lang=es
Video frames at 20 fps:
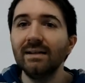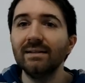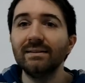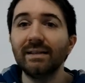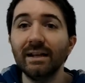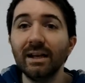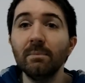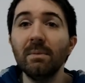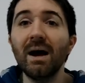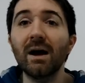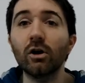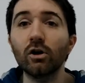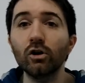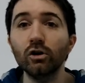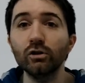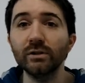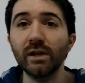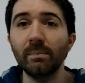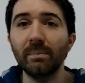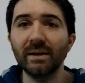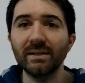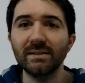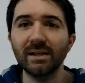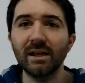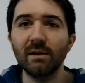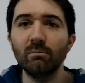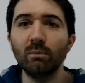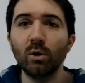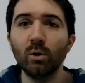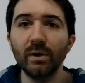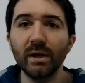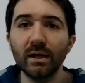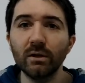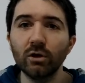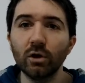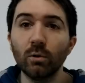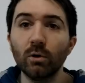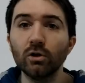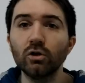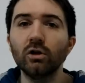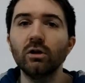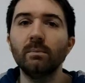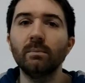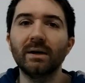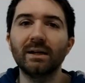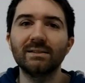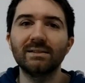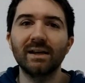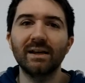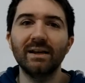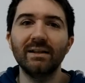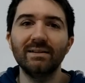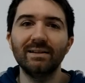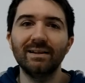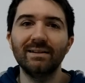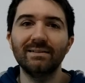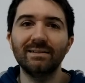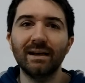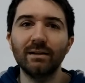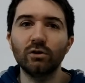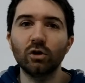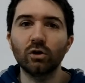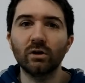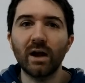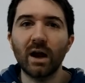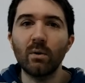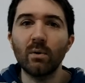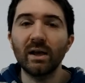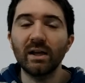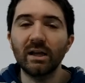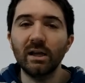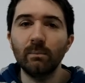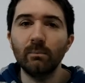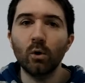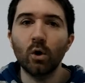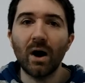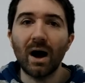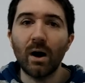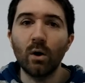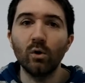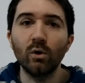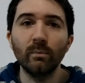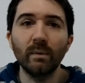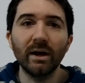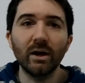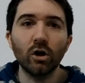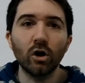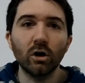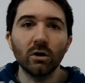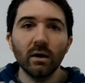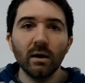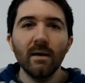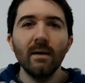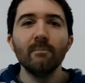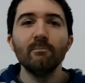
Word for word: Tiene más cosas para seguir moviendo Boston y para seguir intentando crear un equipo aún mejor,